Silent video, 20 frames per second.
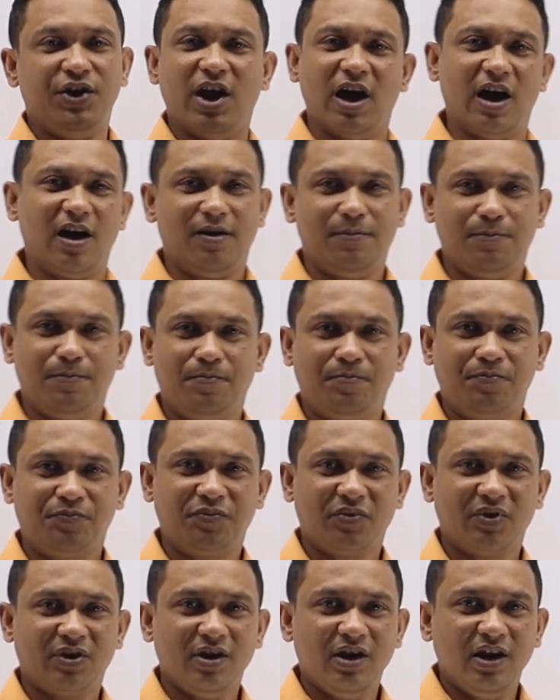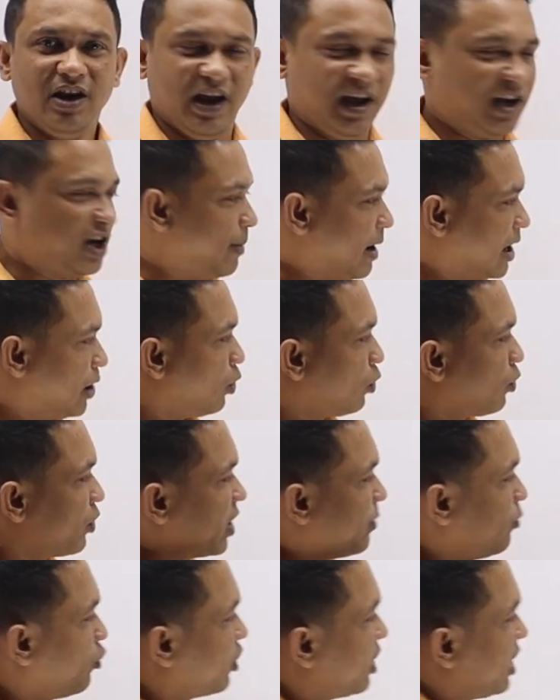না এটা ভালো
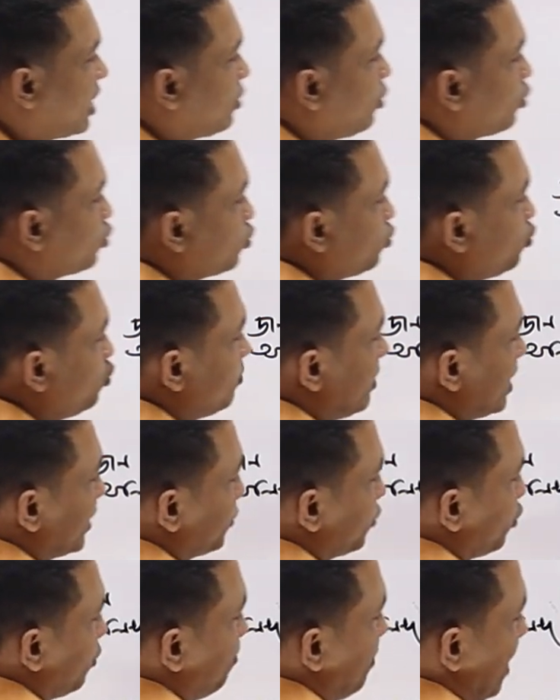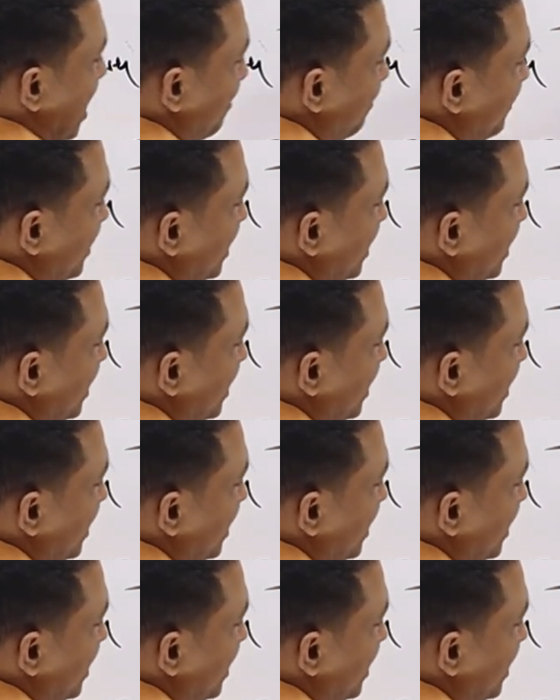করে মনে রাখো শুধুমাত্র বাম